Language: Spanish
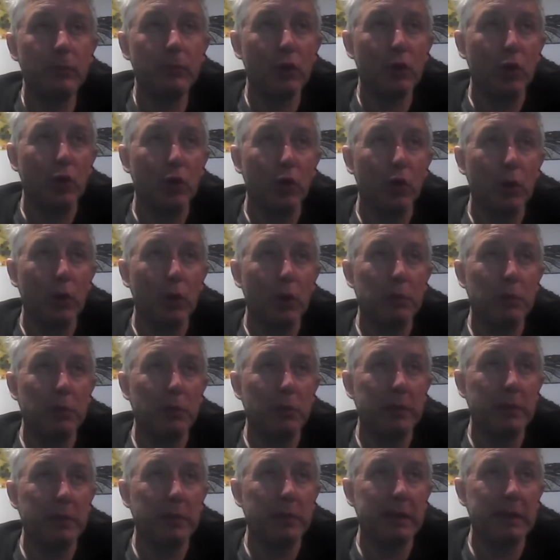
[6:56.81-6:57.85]
con lo cual
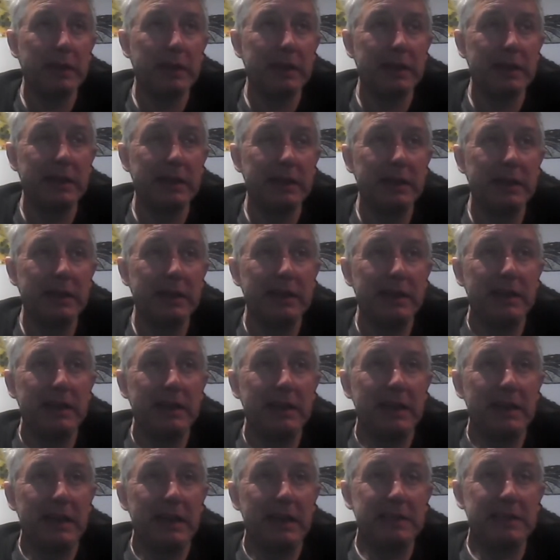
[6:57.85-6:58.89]
volveré
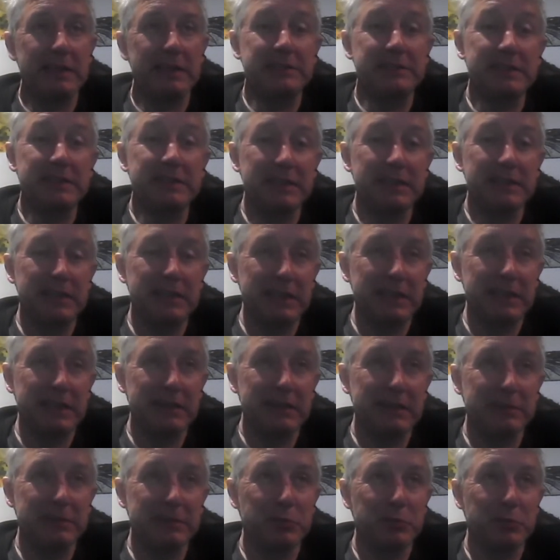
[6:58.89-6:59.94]
a la chita eterna
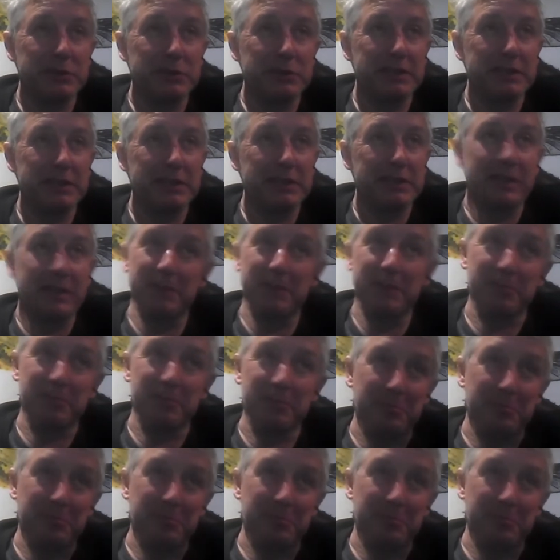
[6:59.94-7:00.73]
después de